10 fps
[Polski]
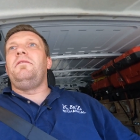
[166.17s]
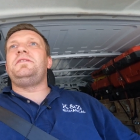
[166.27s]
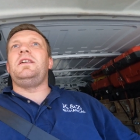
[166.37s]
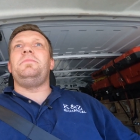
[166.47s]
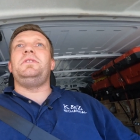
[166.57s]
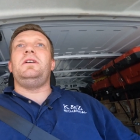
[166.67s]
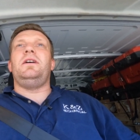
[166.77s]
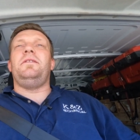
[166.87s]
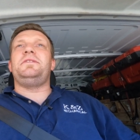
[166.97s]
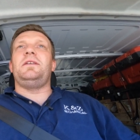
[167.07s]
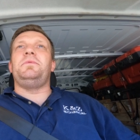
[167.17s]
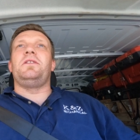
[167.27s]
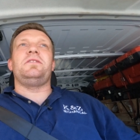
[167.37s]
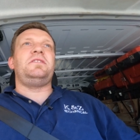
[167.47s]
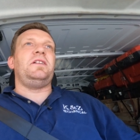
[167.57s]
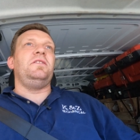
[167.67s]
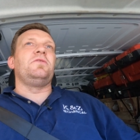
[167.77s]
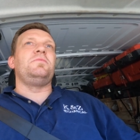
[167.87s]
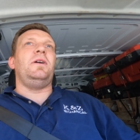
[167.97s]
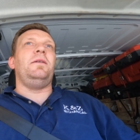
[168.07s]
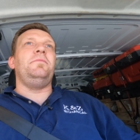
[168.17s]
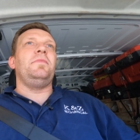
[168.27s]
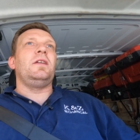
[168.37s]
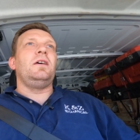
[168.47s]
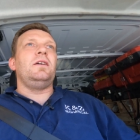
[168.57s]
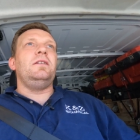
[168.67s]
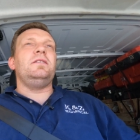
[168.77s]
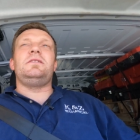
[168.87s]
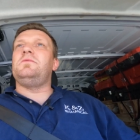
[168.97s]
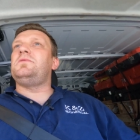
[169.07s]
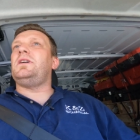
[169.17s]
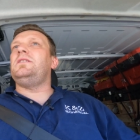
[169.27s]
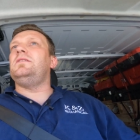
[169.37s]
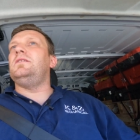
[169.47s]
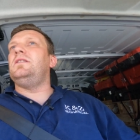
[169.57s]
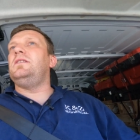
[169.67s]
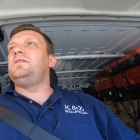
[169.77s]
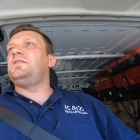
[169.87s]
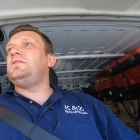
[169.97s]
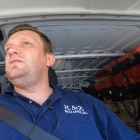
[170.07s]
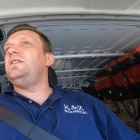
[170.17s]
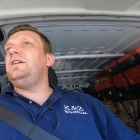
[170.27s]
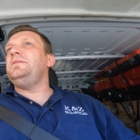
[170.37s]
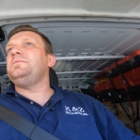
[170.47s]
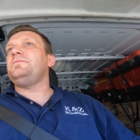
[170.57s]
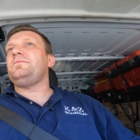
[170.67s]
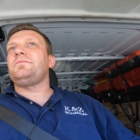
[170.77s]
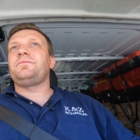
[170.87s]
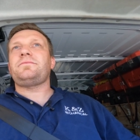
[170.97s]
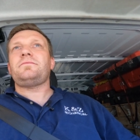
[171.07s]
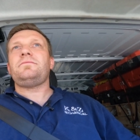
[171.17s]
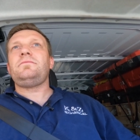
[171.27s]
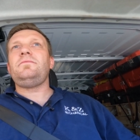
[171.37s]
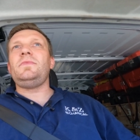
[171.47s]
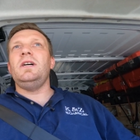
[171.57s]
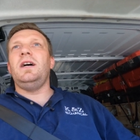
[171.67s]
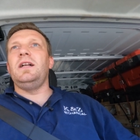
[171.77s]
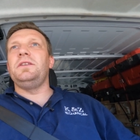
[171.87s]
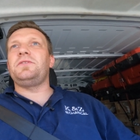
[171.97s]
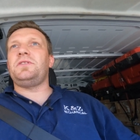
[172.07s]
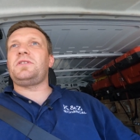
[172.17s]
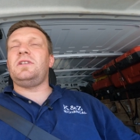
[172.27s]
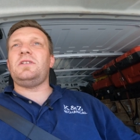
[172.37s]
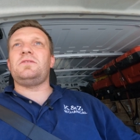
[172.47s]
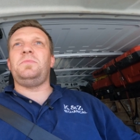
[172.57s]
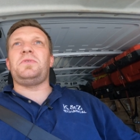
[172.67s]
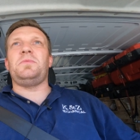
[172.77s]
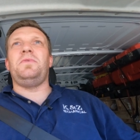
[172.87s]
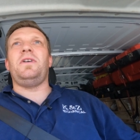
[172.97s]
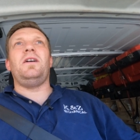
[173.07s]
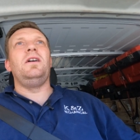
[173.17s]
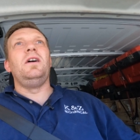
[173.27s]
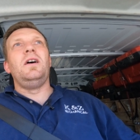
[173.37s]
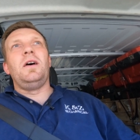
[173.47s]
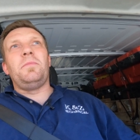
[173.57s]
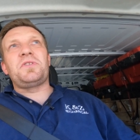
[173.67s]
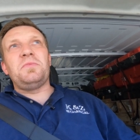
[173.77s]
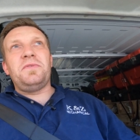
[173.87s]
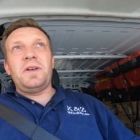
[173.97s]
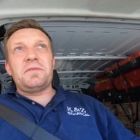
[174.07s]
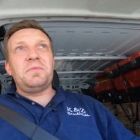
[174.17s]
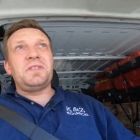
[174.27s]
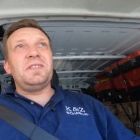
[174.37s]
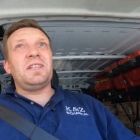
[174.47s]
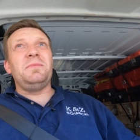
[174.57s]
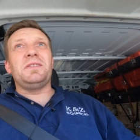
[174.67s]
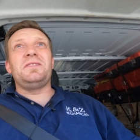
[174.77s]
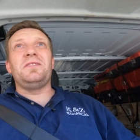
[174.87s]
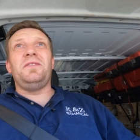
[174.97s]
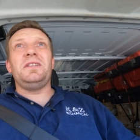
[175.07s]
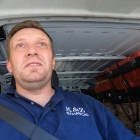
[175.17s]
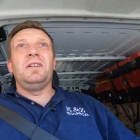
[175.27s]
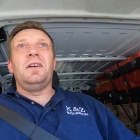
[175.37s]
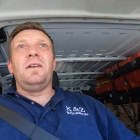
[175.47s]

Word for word: Wstępne, wstępne rozeznanie już mam, jestem tutaj e, trzeci dzień, ale troszeczkę czasu potrzebowa potrzebowałem, żeby się zaklimatyzować,